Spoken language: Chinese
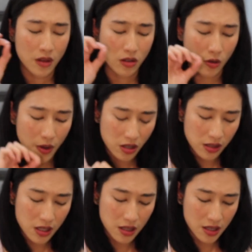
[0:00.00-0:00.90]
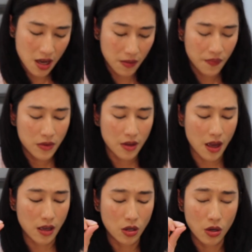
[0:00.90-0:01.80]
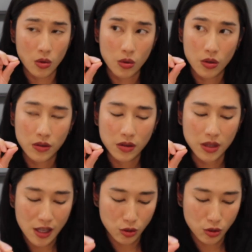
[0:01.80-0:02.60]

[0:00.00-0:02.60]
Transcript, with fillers: 有 parsley 的香，还有大